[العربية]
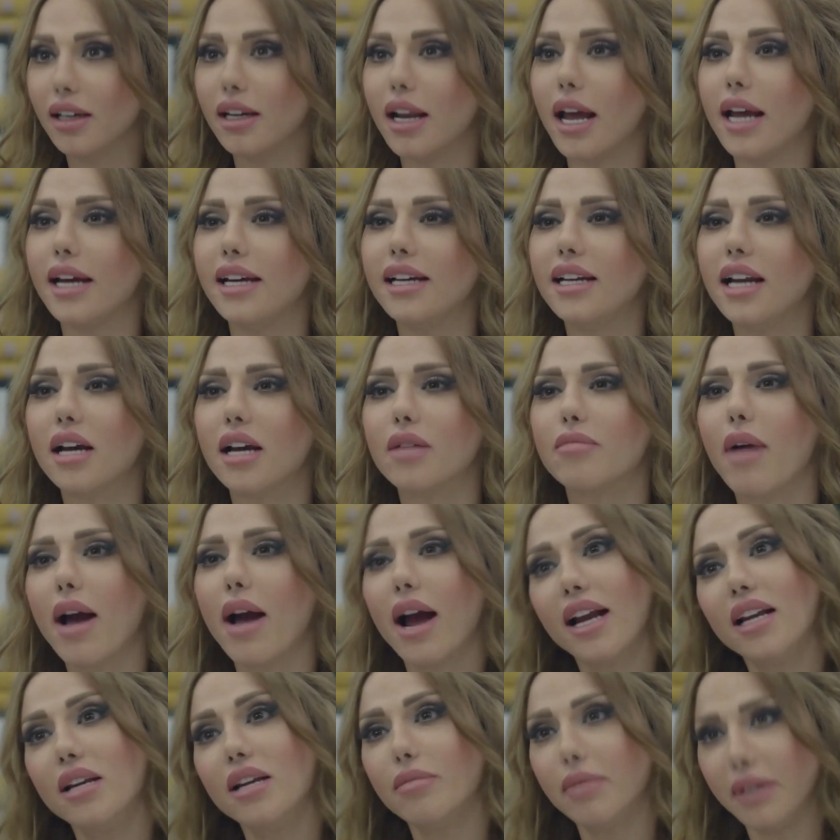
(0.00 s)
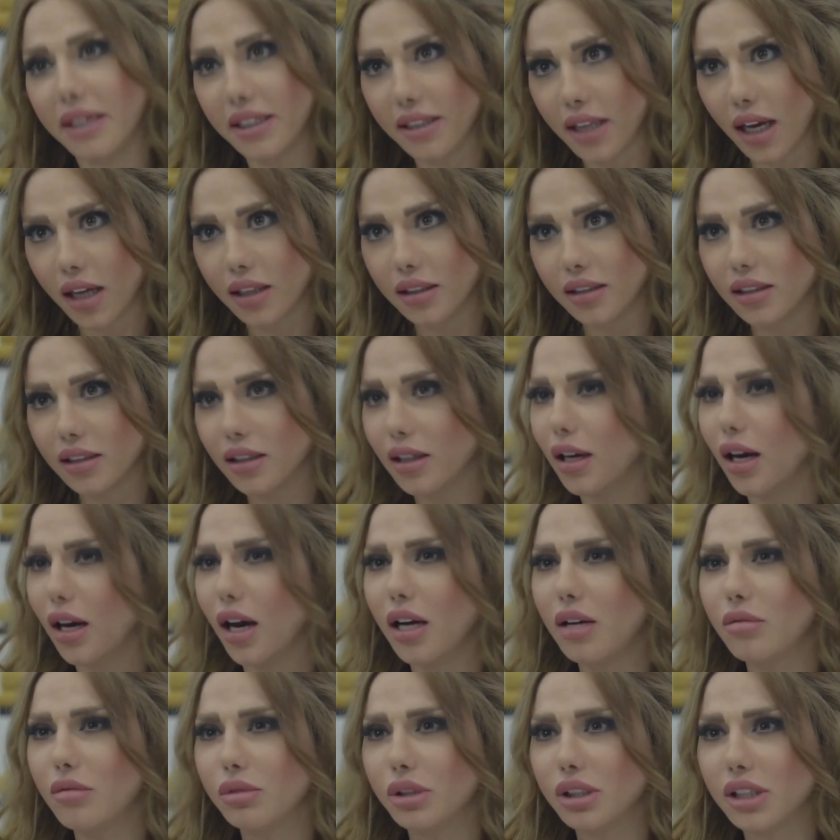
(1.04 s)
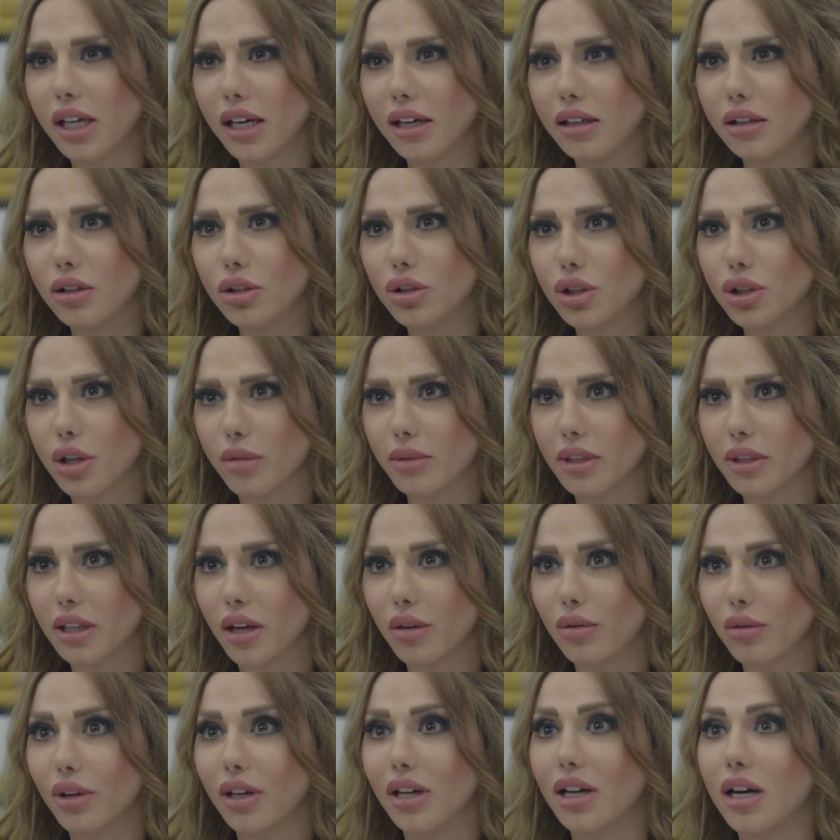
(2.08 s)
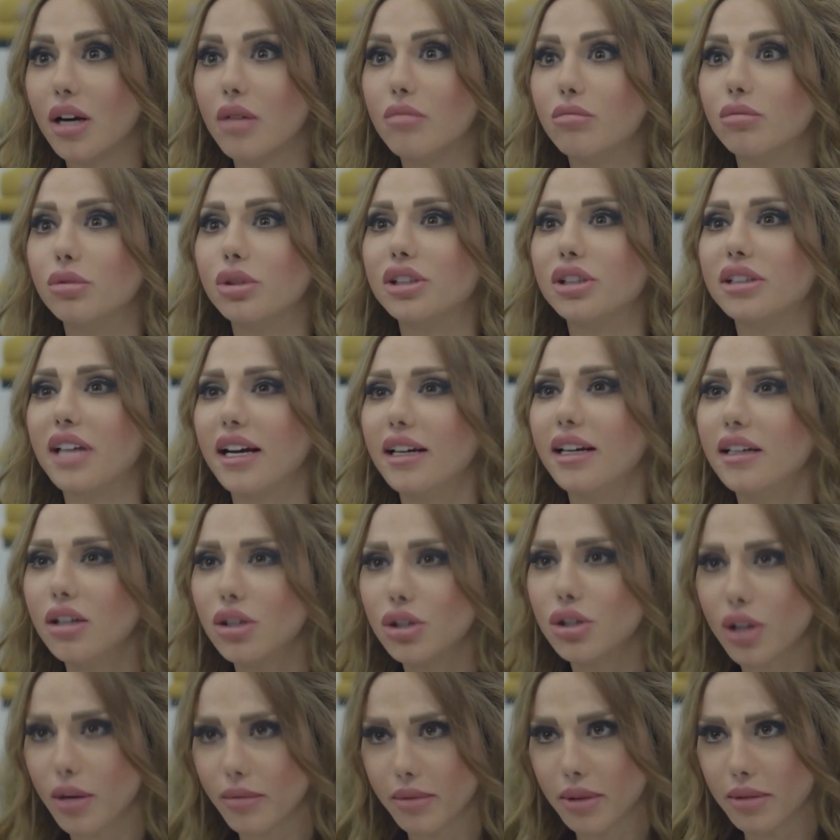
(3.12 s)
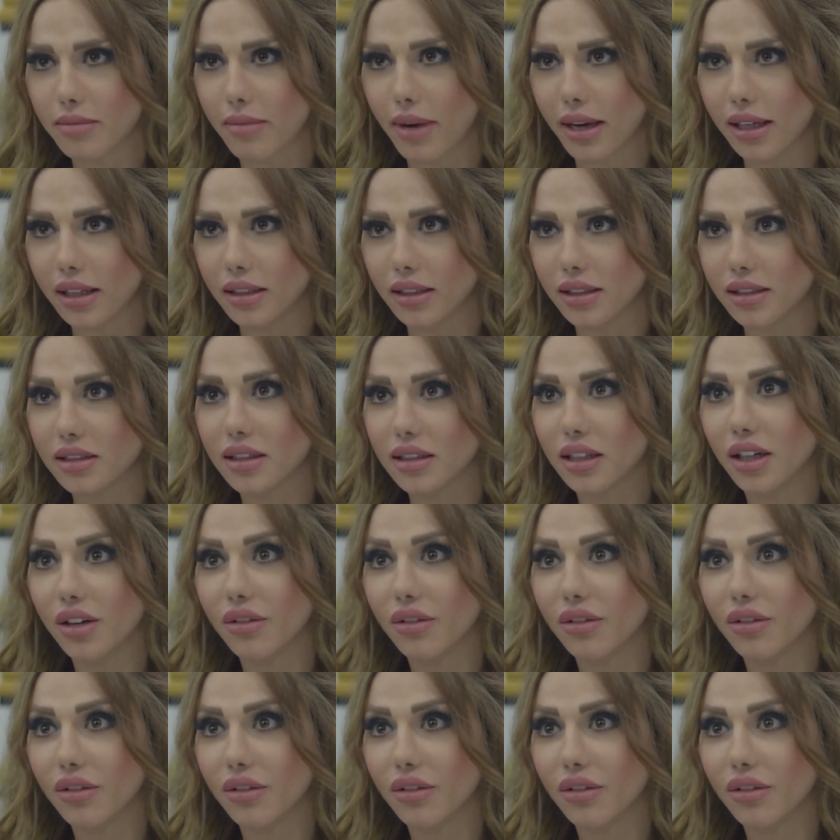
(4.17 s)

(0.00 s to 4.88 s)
لاقي لك محل بعيد عني أنا مستحيل أرجع مثل الأول مستحيل أرجع مثل ما كنت